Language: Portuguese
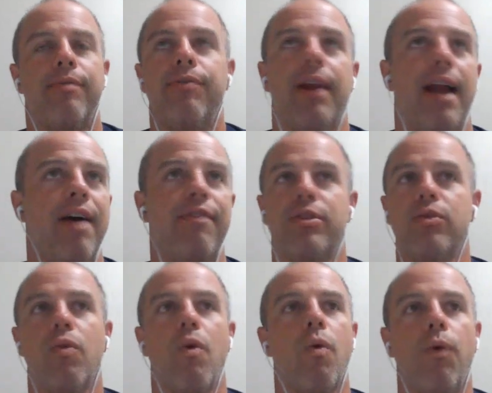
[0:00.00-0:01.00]
fui lá, fiz
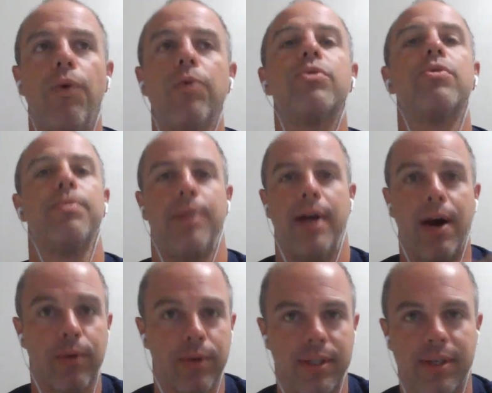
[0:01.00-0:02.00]
o concurso,
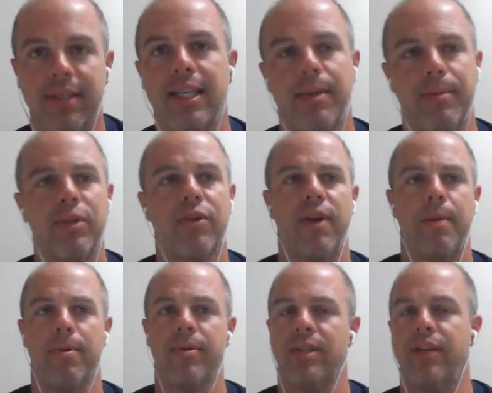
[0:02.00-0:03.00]
aconteceu exatamente o que eu
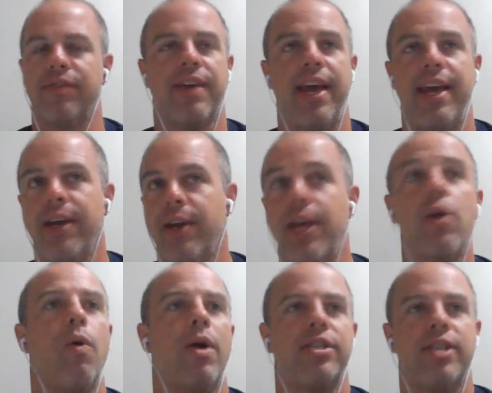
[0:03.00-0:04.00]
falei para vocês, fiquei em
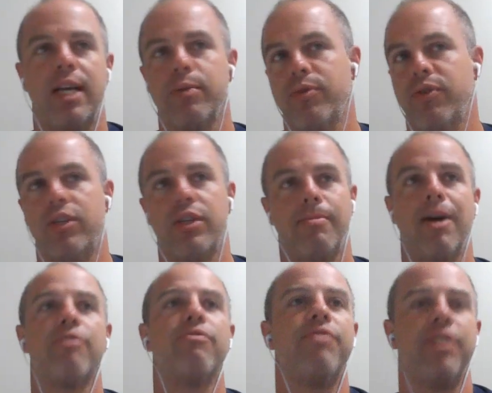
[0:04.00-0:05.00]
50, só
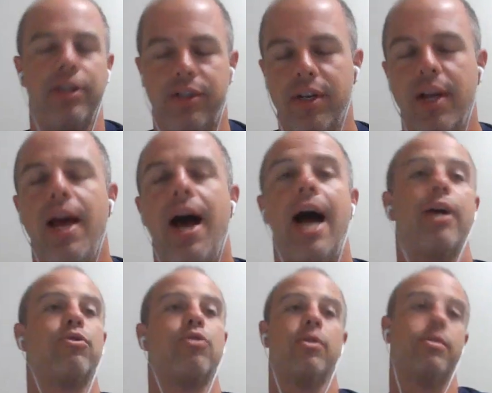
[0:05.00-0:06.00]
chamaram 20. Aí
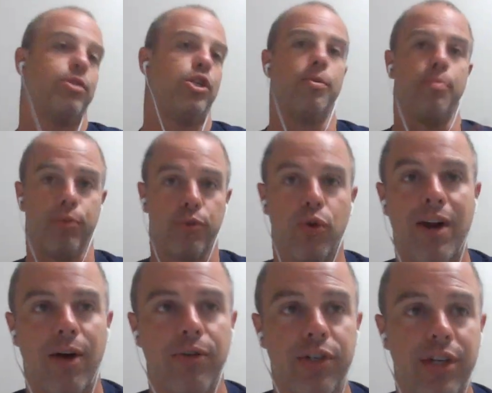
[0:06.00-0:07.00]
eu tô, tipo,
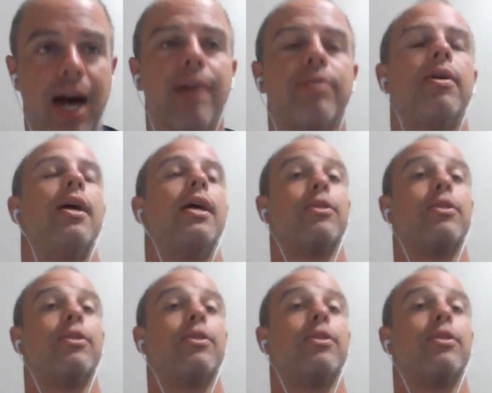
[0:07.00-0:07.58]
nocauteado.